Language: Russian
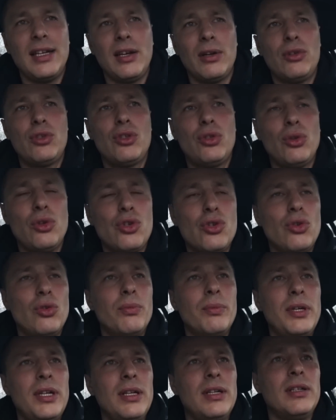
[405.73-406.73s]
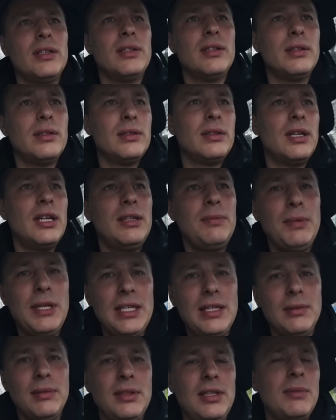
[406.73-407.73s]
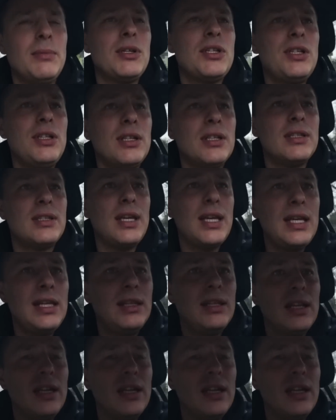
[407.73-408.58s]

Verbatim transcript: Короче, точку мы отметим, где машина стоит.